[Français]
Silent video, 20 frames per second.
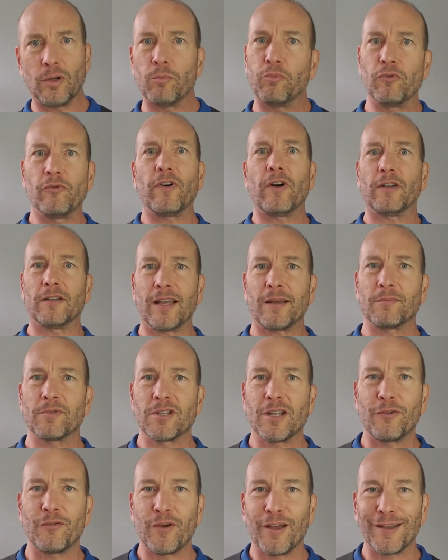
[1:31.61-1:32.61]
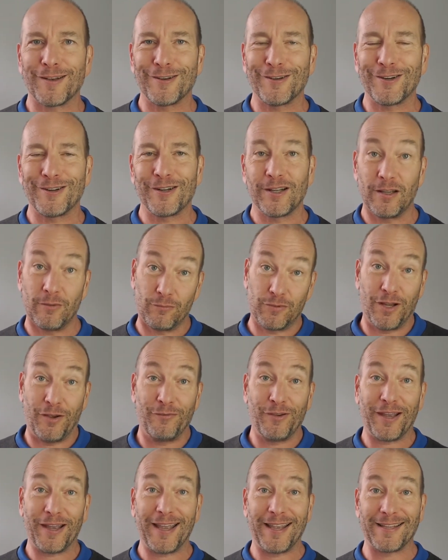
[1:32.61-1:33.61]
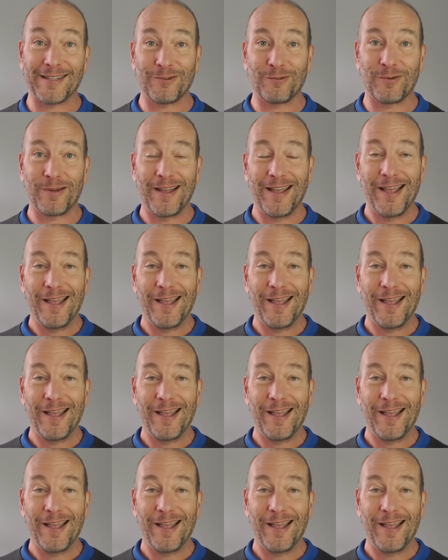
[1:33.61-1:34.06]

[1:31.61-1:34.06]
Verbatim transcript: épouvantable cette affaire-là, et vous avez raison,